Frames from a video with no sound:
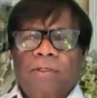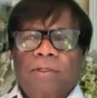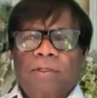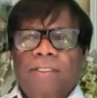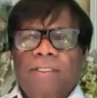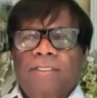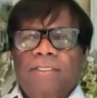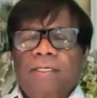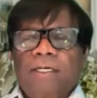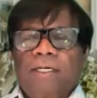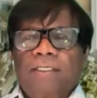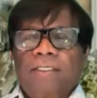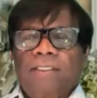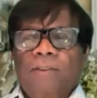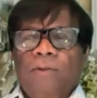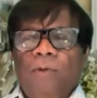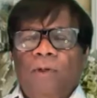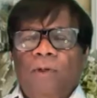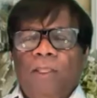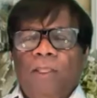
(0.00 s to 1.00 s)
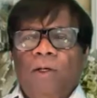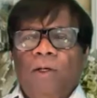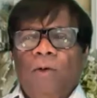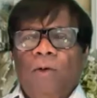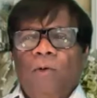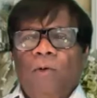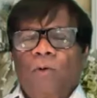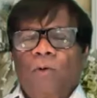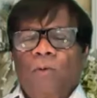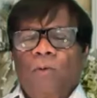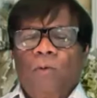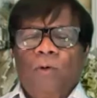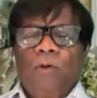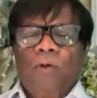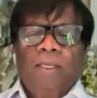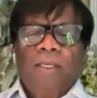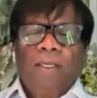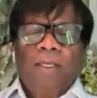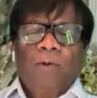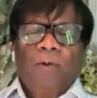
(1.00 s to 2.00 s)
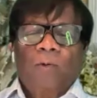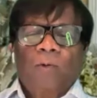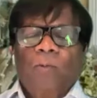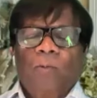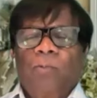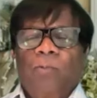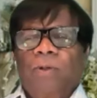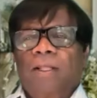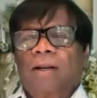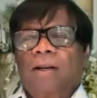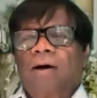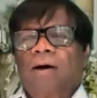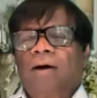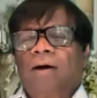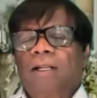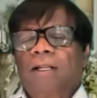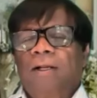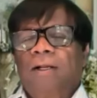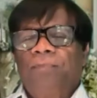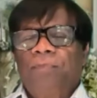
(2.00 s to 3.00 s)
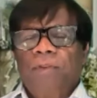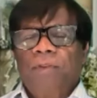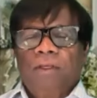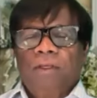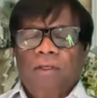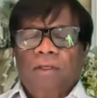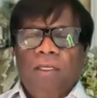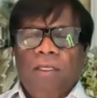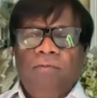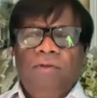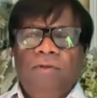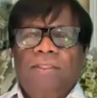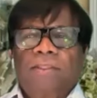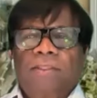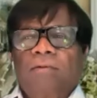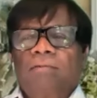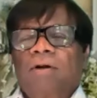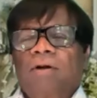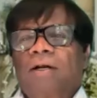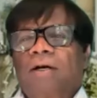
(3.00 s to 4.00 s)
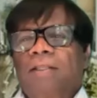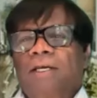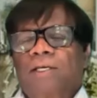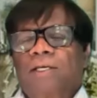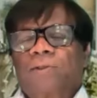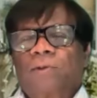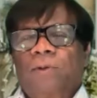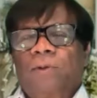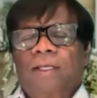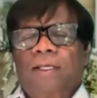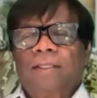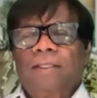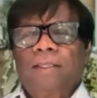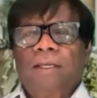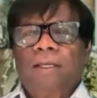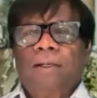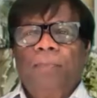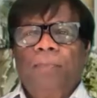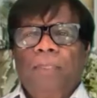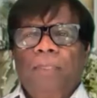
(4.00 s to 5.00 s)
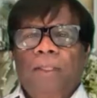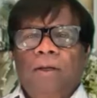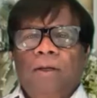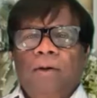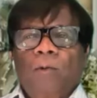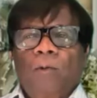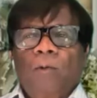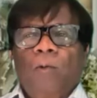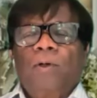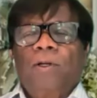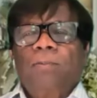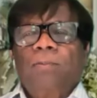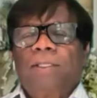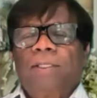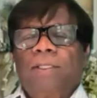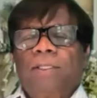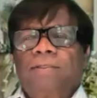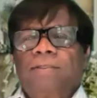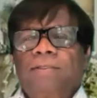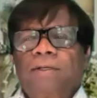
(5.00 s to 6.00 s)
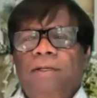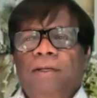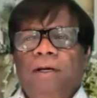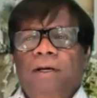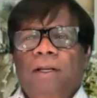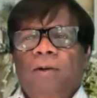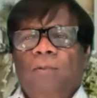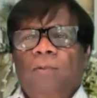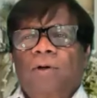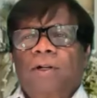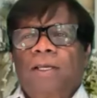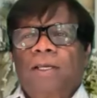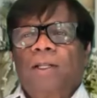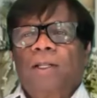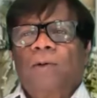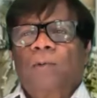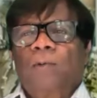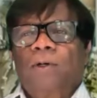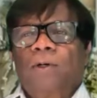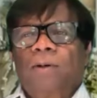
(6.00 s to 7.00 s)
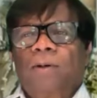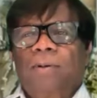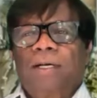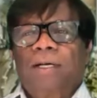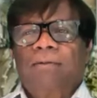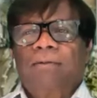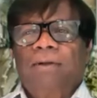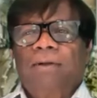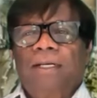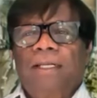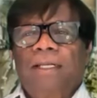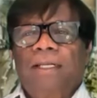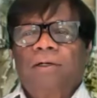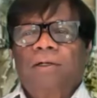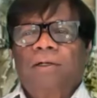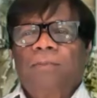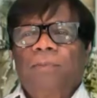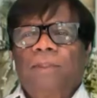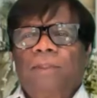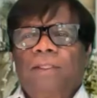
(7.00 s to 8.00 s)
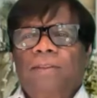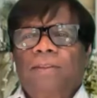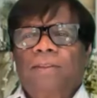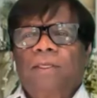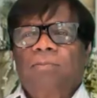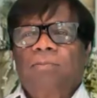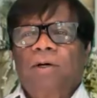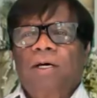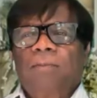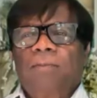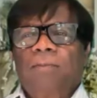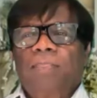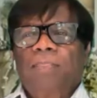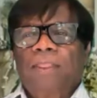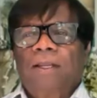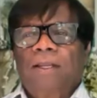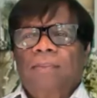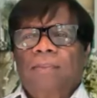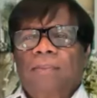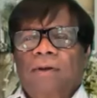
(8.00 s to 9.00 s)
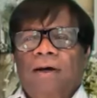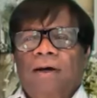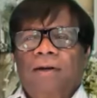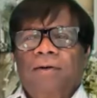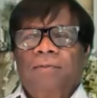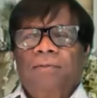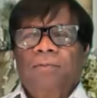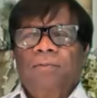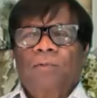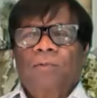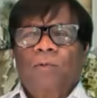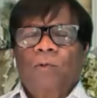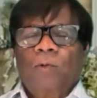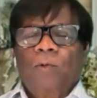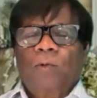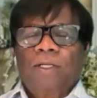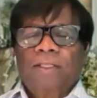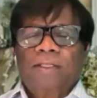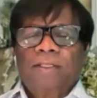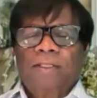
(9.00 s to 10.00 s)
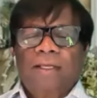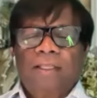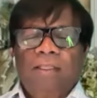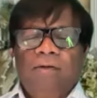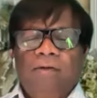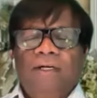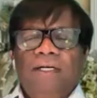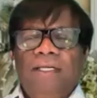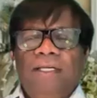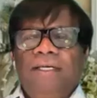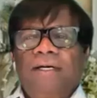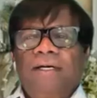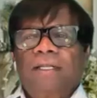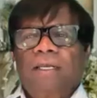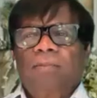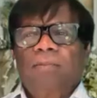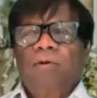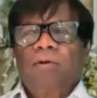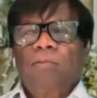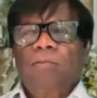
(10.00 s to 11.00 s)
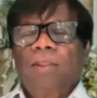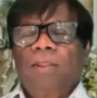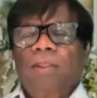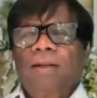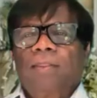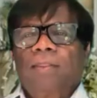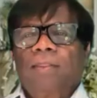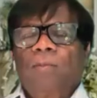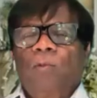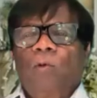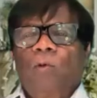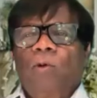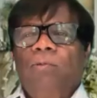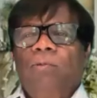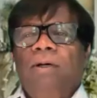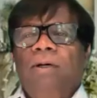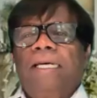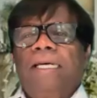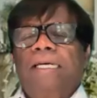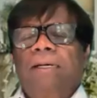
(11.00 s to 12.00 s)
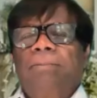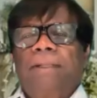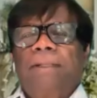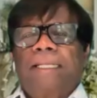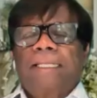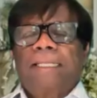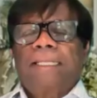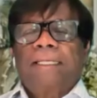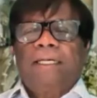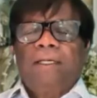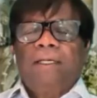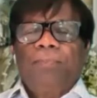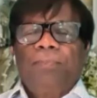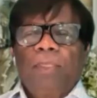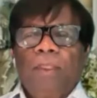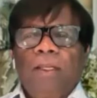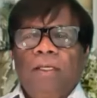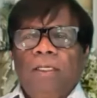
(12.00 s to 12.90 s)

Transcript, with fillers: தமிழரசு கட்சியுடைய ஒரு முக்கிய உறுப்பினரான கே வி தவராஜா சொல்ல இந்த கூட்டம் வந்து சரியான முறையில கூட்டப்படவில்லை என்றும் இந்த தீர்மானம் தான் கூட்டத்திலிருந்து வெளியேறிய பின்புதான் இந்த முடிவு எடுக்கப்பட்டதுண்டு